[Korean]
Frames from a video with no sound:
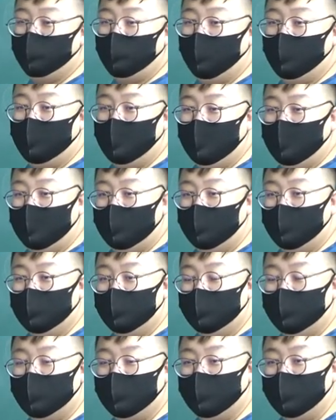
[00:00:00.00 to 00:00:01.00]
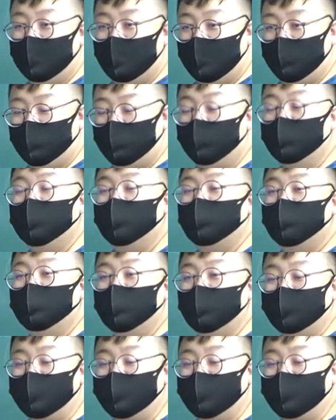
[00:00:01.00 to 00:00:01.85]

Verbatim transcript: 뭐 그 물물 어, 그 물